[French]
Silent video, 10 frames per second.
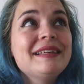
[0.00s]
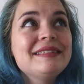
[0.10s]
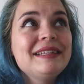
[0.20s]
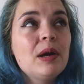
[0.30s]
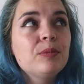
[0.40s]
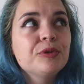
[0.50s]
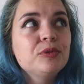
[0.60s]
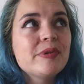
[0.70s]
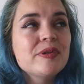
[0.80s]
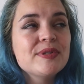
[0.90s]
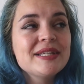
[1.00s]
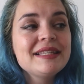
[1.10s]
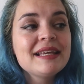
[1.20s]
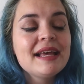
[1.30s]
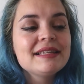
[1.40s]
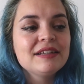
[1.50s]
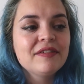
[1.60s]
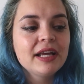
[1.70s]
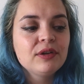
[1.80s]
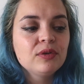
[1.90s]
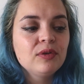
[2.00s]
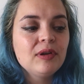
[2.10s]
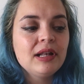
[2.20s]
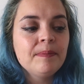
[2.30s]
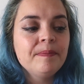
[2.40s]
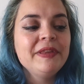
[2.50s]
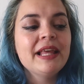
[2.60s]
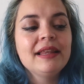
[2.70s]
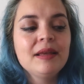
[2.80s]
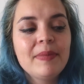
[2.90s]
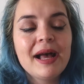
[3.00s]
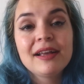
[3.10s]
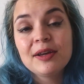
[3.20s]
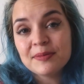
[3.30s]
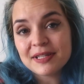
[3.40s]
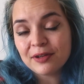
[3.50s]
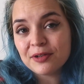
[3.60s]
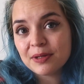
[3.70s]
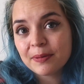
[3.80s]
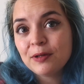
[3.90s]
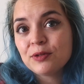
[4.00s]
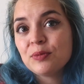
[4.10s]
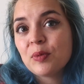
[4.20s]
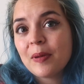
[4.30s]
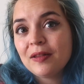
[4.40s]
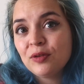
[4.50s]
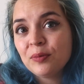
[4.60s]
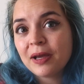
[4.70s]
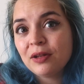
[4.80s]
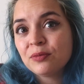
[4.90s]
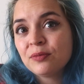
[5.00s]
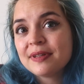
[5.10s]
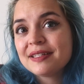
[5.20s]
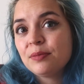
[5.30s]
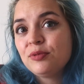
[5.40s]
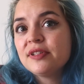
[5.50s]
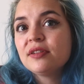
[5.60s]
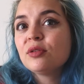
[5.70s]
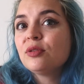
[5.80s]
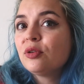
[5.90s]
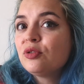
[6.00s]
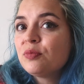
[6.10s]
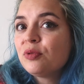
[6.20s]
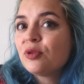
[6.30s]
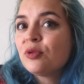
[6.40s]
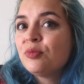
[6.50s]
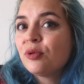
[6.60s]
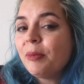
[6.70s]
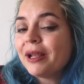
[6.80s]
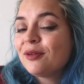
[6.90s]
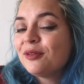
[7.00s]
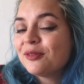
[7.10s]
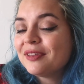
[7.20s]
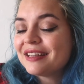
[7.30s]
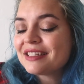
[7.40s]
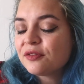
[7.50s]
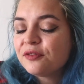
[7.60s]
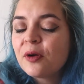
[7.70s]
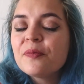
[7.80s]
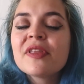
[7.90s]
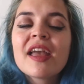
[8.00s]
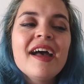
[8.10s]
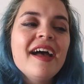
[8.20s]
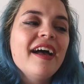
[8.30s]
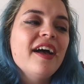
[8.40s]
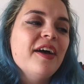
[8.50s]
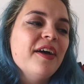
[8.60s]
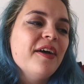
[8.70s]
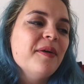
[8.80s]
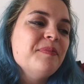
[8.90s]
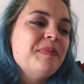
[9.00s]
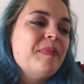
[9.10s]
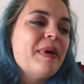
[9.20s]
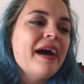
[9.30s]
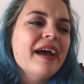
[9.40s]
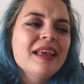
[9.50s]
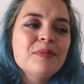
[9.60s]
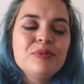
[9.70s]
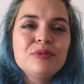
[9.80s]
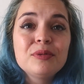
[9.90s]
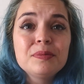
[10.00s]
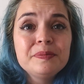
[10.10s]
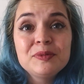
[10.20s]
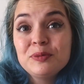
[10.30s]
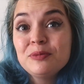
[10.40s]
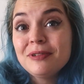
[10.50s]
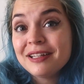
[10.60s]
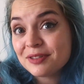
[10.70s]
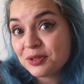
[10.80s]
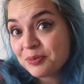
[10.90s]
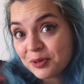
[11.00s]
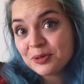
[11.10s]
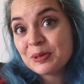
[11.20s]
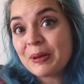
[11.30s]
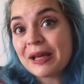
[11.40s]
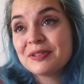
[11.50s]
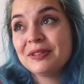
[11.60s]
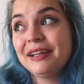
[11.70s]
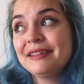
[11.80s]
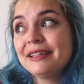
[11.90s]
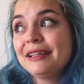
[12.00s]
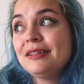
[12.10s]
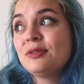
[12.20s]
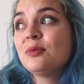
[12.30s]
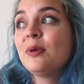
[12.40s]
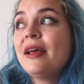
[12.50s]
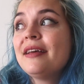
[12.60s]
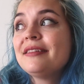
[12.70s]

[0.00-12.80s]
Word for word: tester un produit du site, c'est vrai que il y a des bagues comme celle que j'ai pris où tu peux mettre deux prénoms. C'est plus des trucs de couple ou pour mettre le nom de tes enfants. Euh, pareil pour tous les autres produits personnalisés qu'ils ont,